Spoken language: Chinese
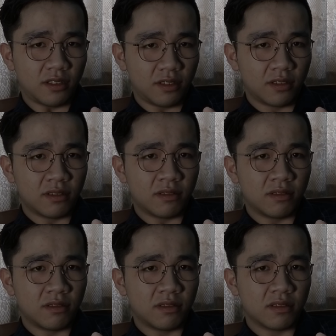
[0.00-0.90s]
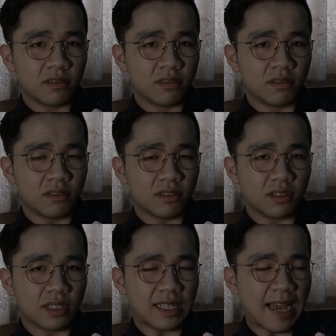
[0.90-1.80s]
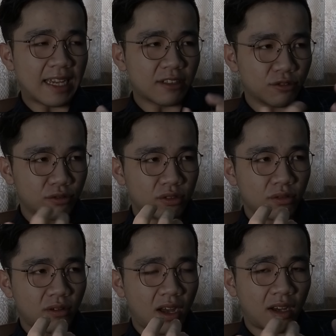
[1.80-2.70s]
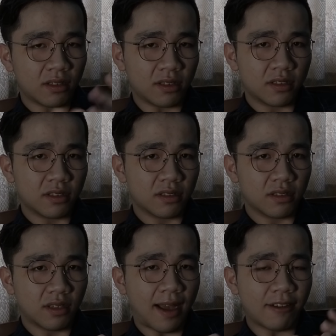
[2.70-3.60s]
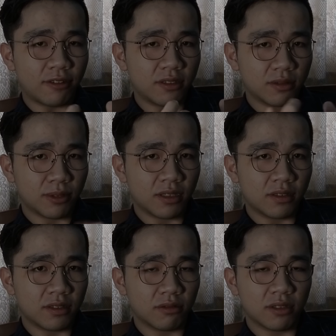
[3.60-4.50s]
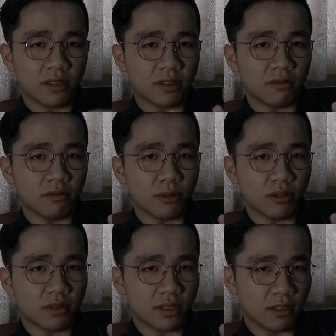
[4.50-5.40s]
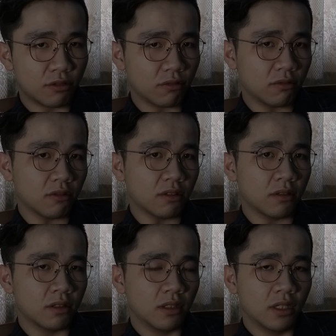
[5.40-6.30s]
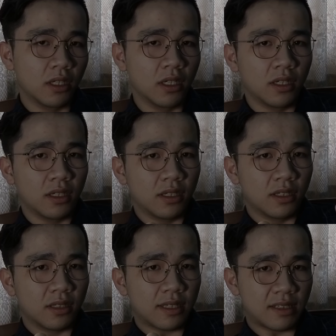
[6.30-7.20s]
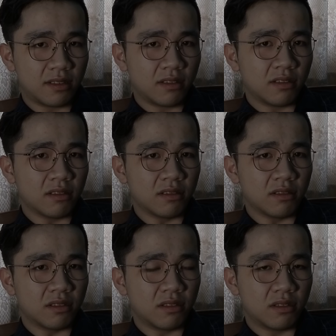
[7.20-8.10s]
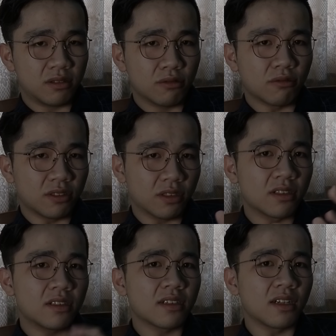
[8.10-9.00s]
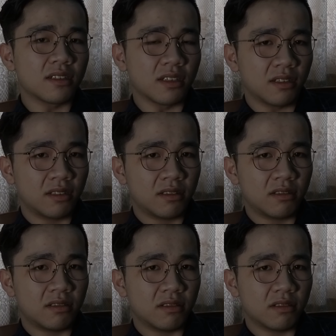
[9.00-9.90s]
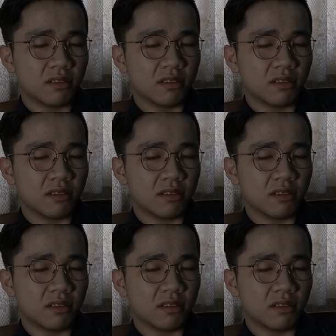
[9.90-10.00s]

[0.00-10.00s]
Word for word: 嗯，台说实话，台湾这边社会底层我没有接触过，但是就我整体而言，